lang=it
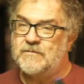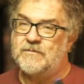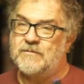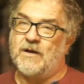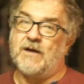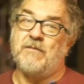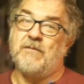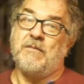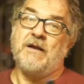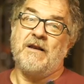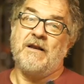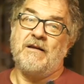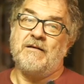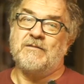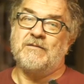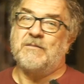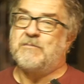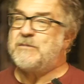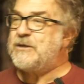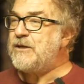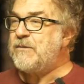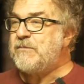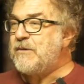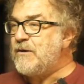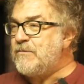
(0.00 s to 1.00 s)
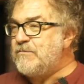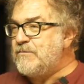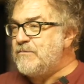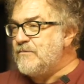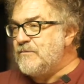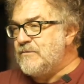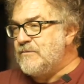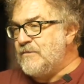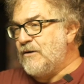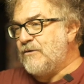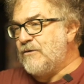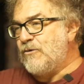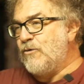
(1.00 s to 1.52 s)
eh beh, mi sembra
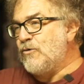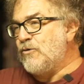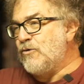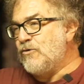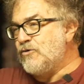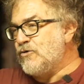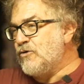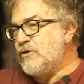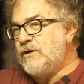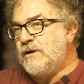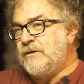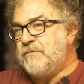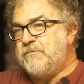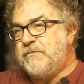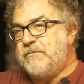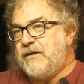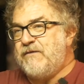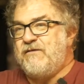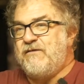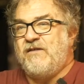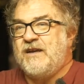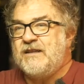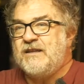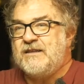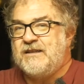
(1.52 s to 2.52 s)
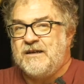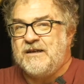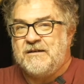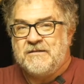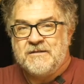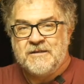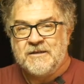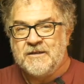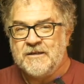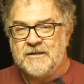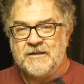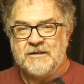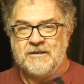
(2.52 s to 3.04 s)
una conclusione perfetta,
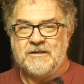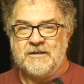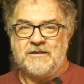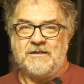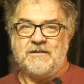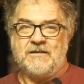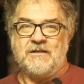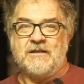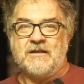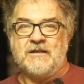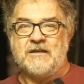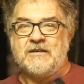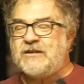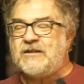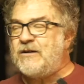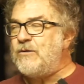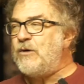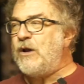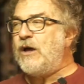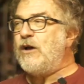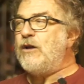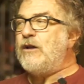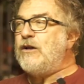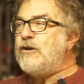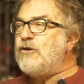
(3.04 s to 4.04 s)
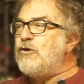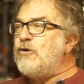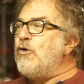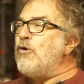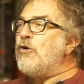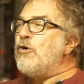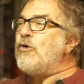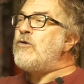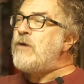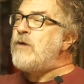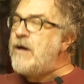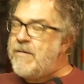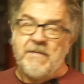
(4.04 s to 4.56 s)
eh, diciamo, il
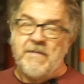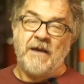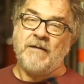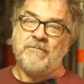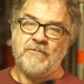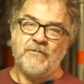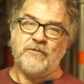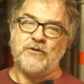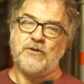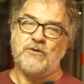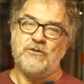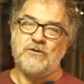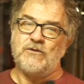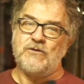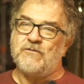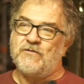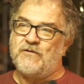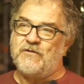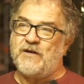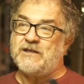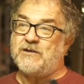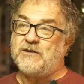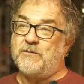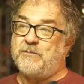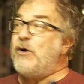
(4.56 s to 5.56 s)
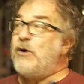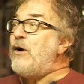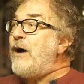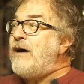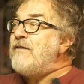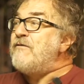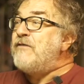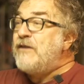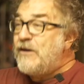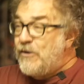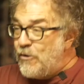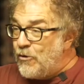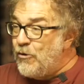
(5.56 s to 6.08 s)
coronamento di un festival, poi a
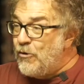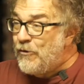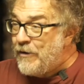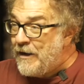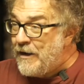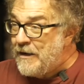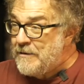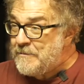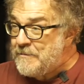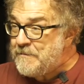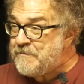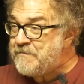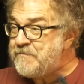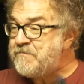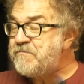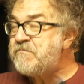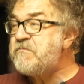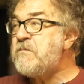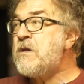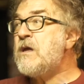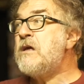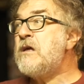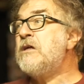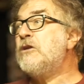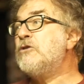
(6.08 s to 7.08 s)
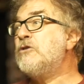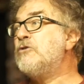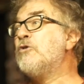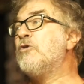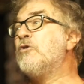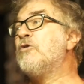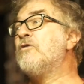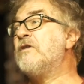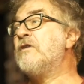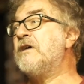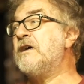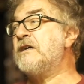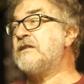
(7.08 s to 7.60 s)
Verona
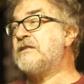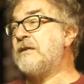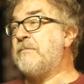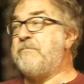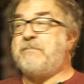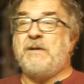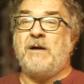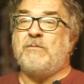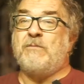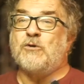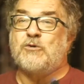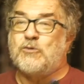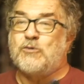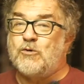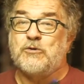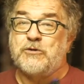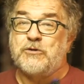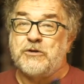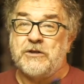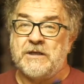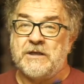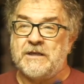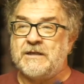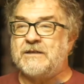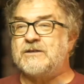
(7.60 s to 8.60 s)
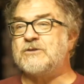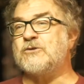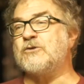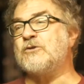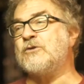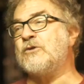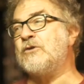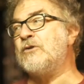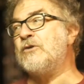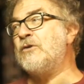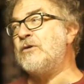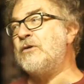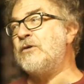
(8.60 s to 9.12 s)
dove sappiamo tutti
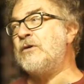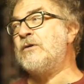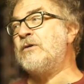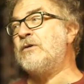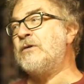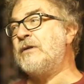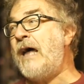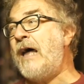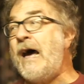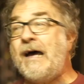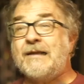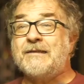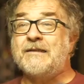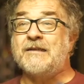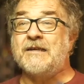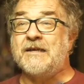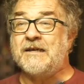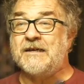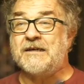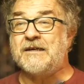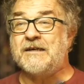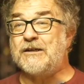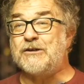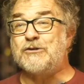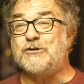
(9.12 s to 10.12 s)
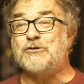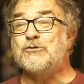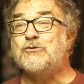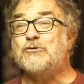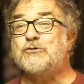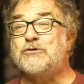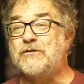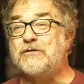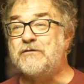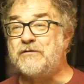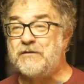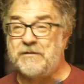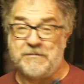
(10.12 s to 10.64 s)
sono nati e
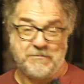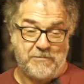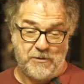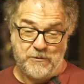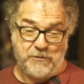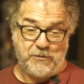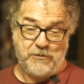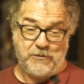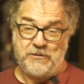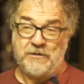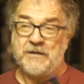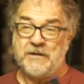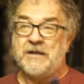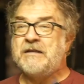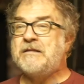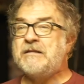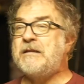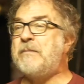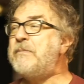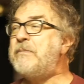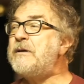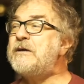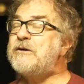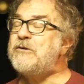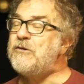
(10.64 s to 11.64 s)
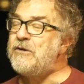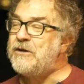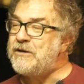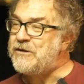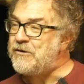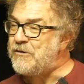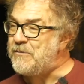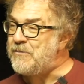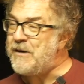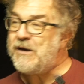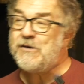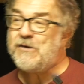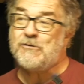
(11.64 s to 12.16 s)
cresciuti fin proprio da piccoli
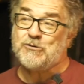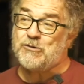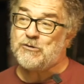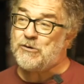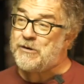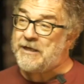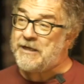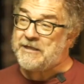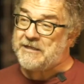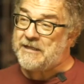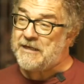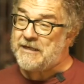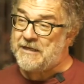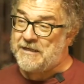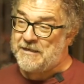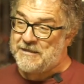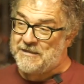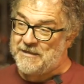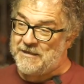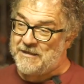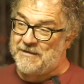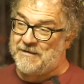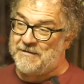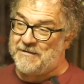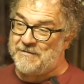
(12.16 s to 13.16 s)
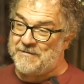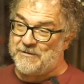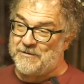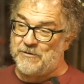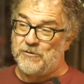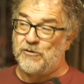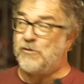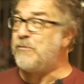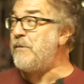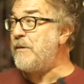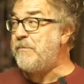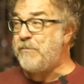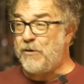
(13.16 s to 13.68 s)
Romeo e Giulietta, che c'è
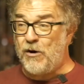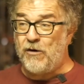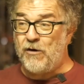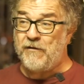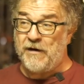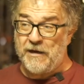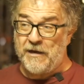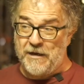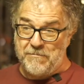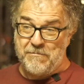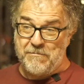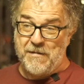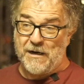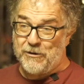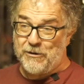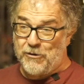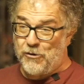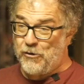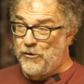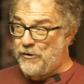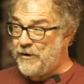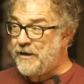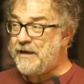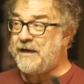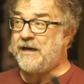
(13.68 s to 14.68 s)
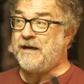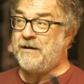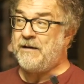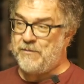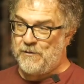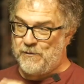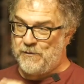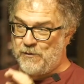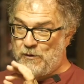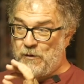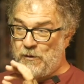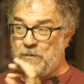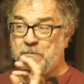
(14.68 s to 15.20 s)
come prova il balcone, che è
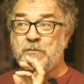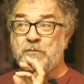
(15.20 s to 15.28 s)
proprio